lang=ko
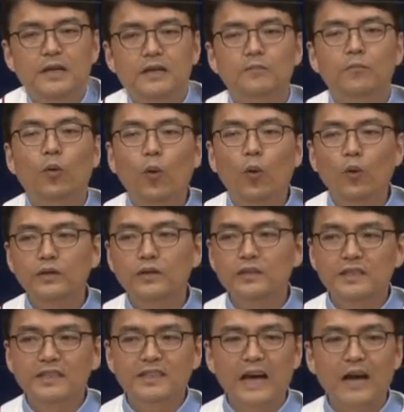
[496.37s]
모든
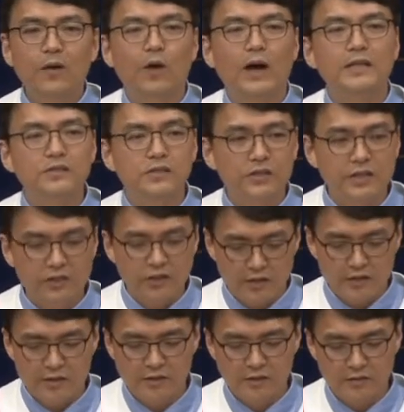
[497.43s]
일이 다 완성이
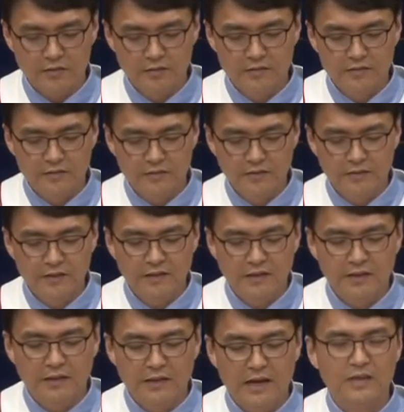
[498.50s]
돼서
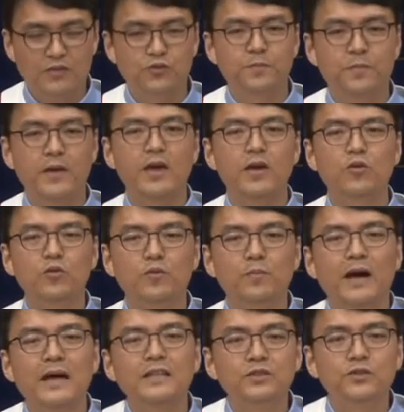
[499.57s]
아주 매우
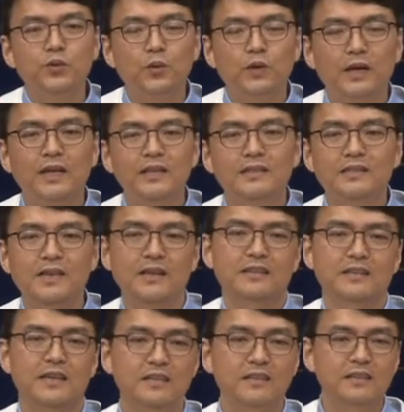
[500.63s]
만족한
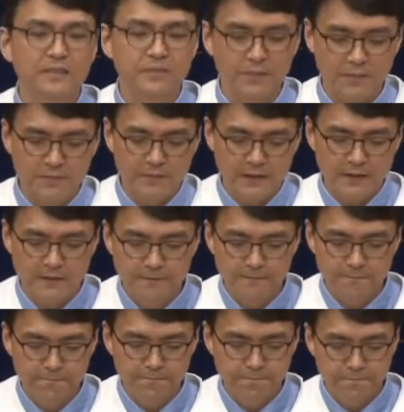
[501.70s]
상태를 의미합니다.
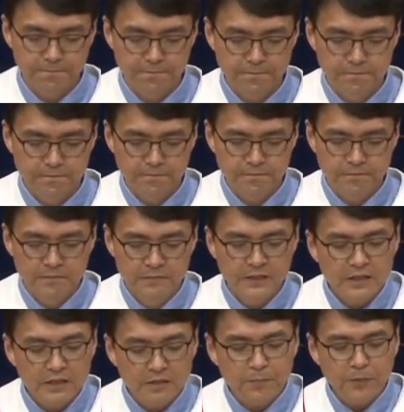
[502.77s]
근데
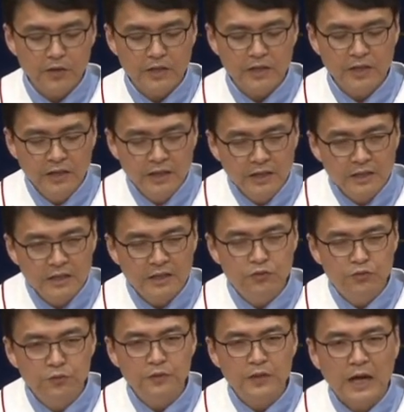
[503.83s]
특별히 이
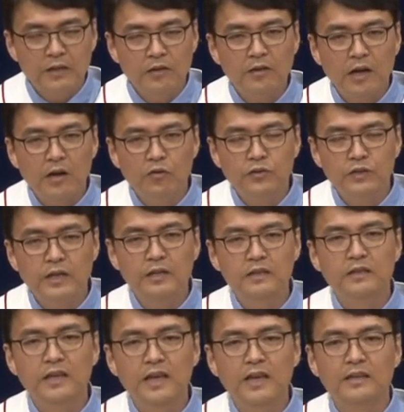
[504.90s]
두 단어 가운데
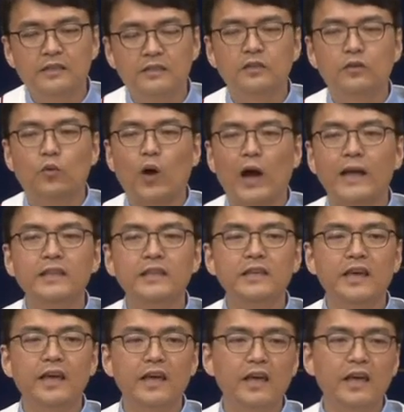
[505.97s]
있는 게 그
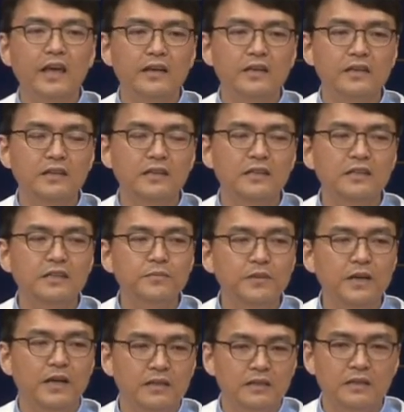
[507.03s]
관계를
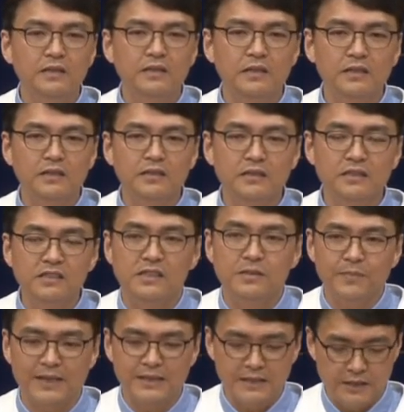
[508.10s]
의미하는 뜻이
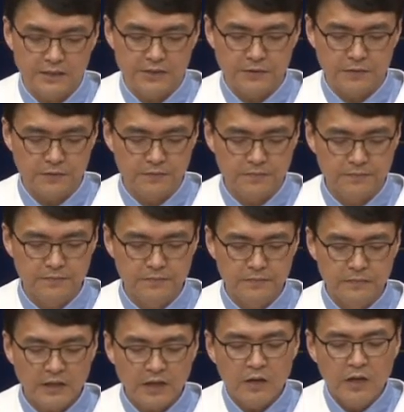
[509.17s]
많이 있죠.
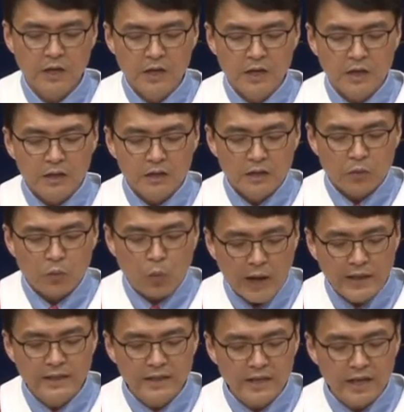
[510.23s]
그러니까
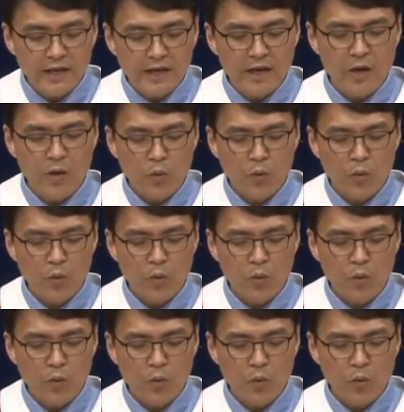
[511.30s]
관계의